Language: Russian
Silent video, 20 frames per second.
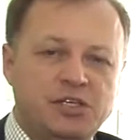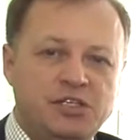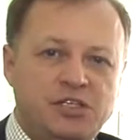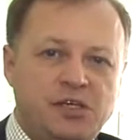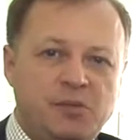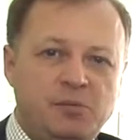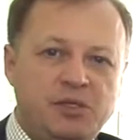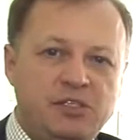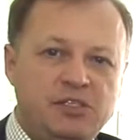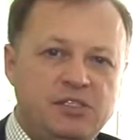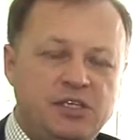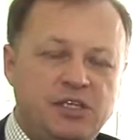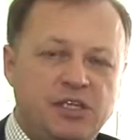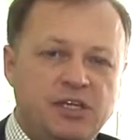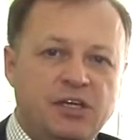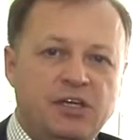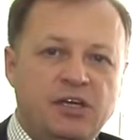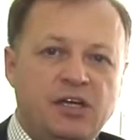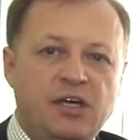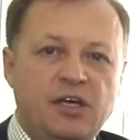к теме
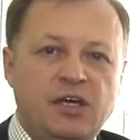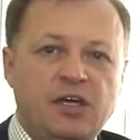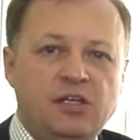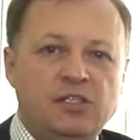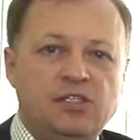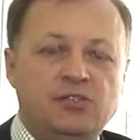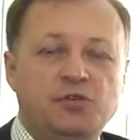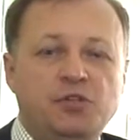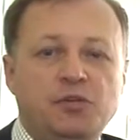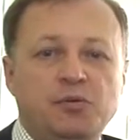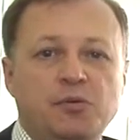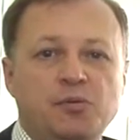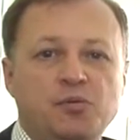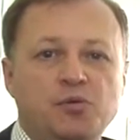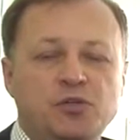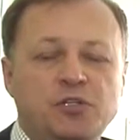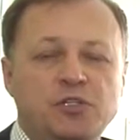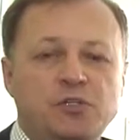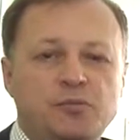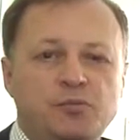денег. Сегодня мы
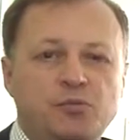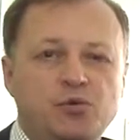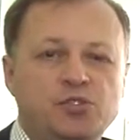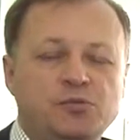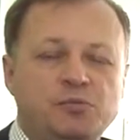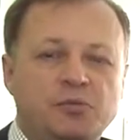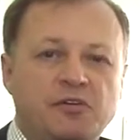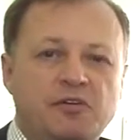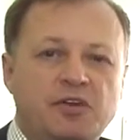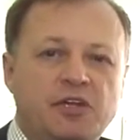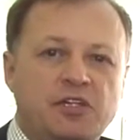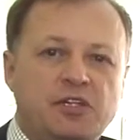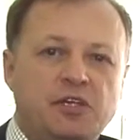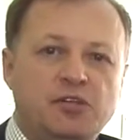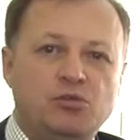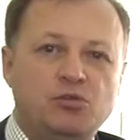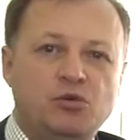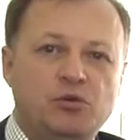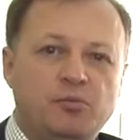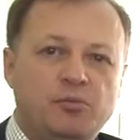будем говорить о
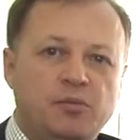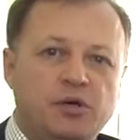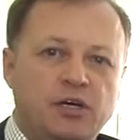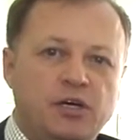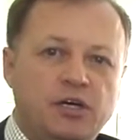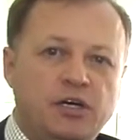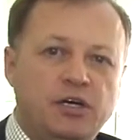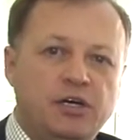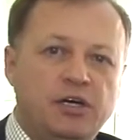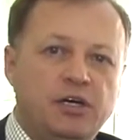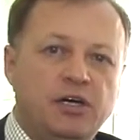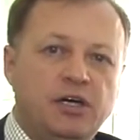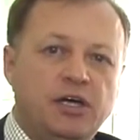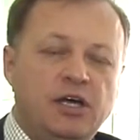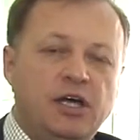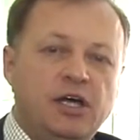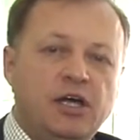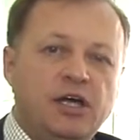том, а,